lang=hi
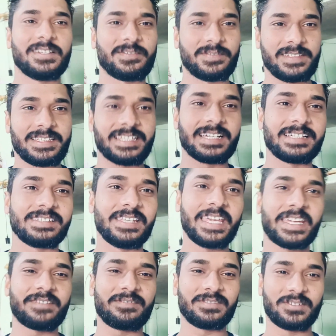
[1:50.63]
फिर
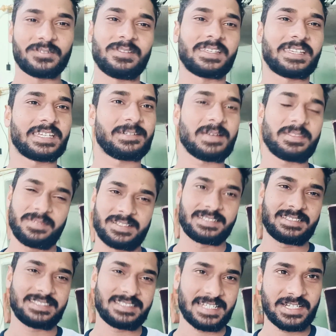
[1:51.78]
एक दो वीक के बाद फिर
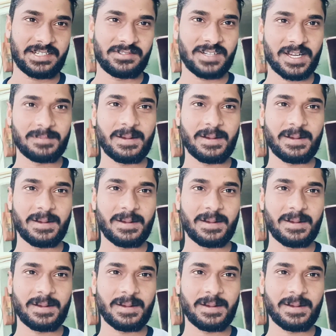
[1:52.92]
से जाना होगा